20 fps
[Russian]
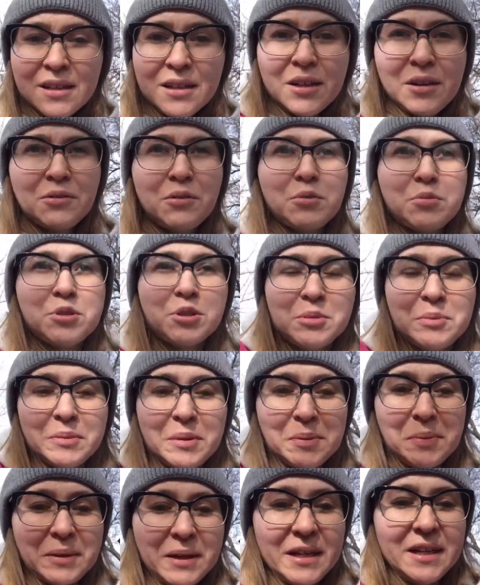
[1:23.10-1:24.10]
В общем, мы
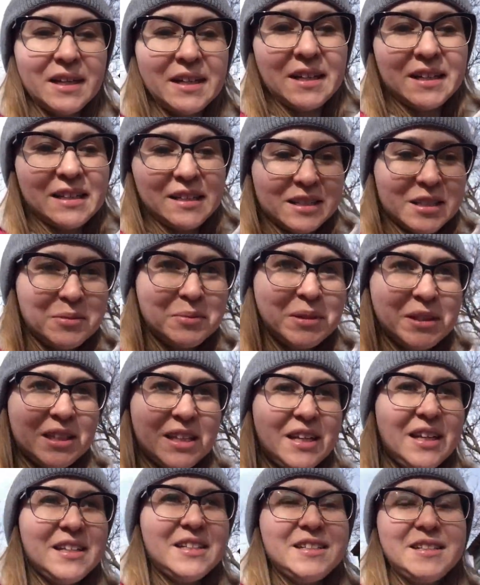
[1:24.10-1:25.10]
приехали
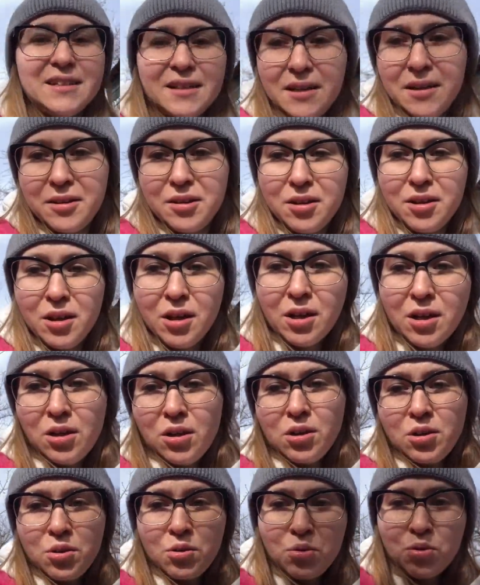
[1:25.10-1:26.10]
смотреть
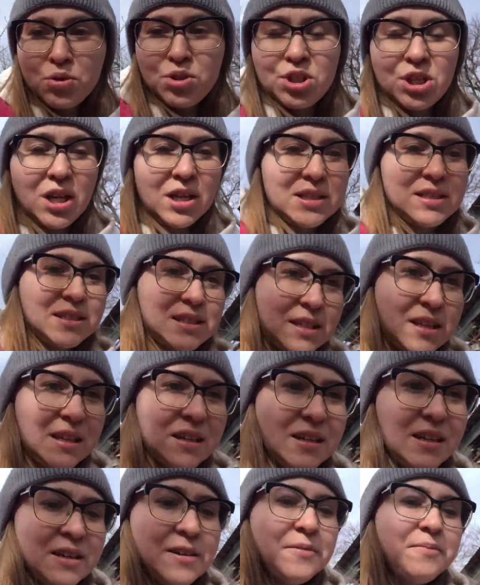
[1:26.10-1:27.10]
участки
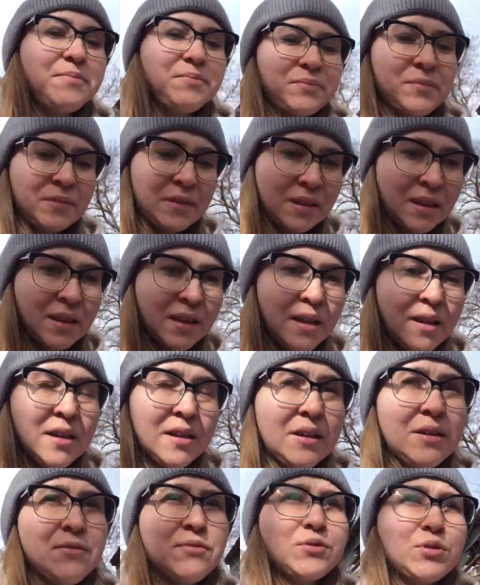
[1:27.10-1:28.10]

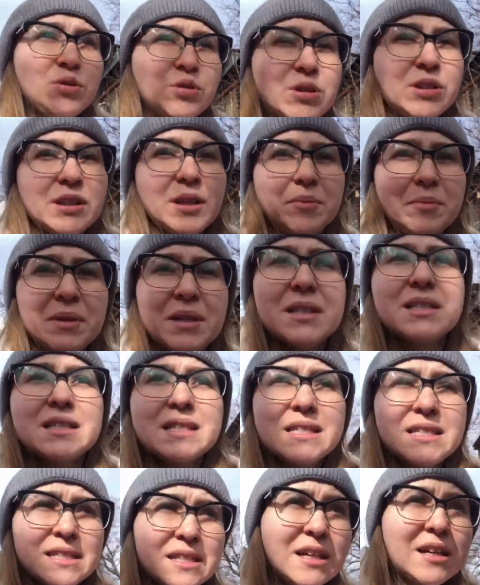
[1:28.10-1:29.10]
горной
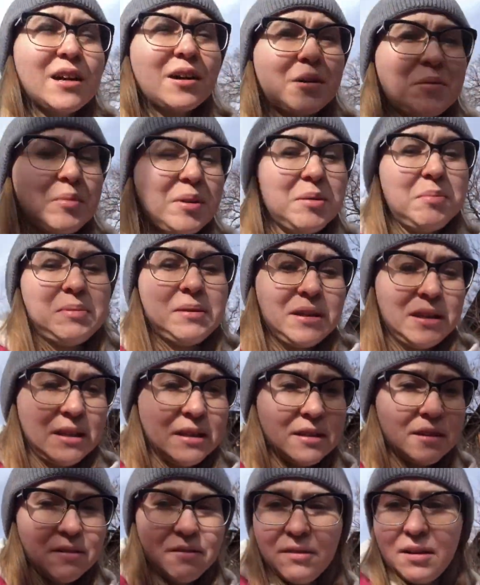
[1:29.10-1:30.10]
местности, как мы и
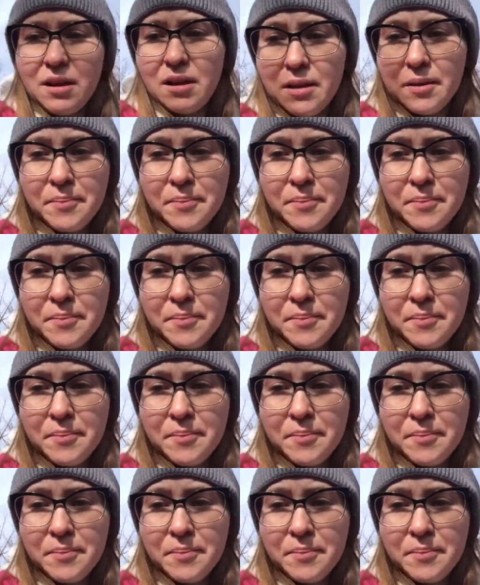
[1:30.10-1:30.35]
планировали.